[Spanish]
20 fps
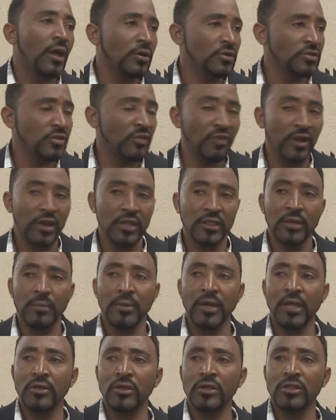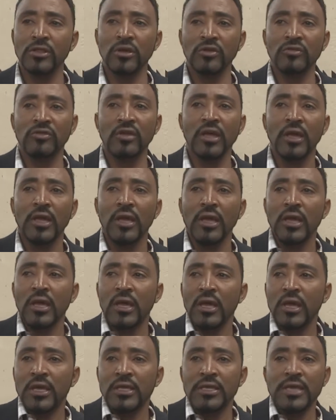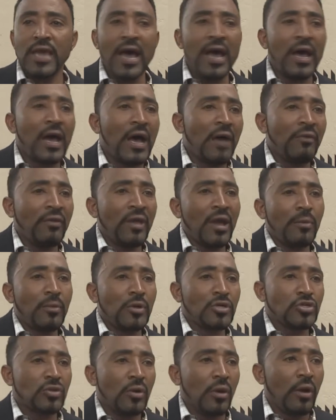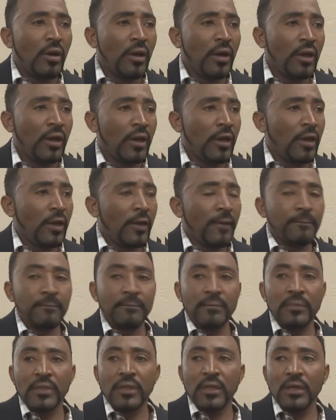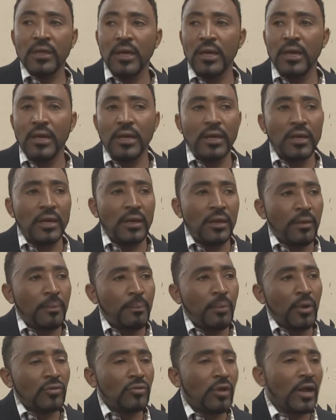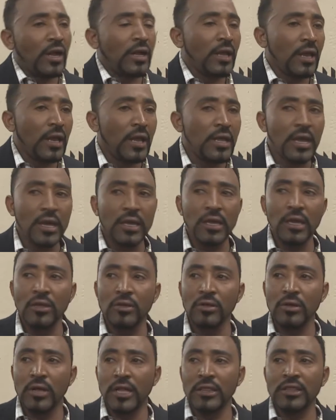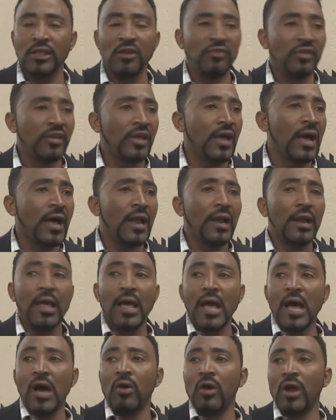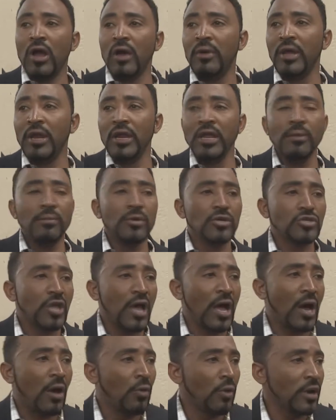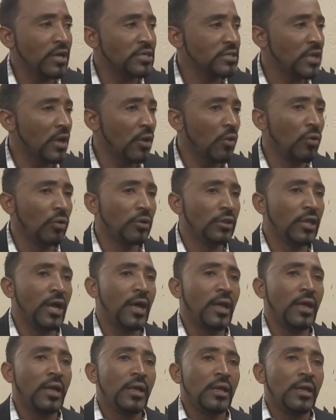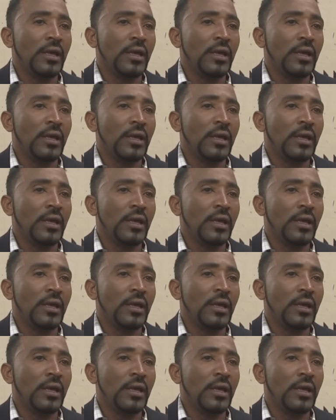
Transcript: en los diferentes medios. Entonces, ya habíamos... Eh, puesto una querella aquí ante el fiscal, ahora venimos a una segunda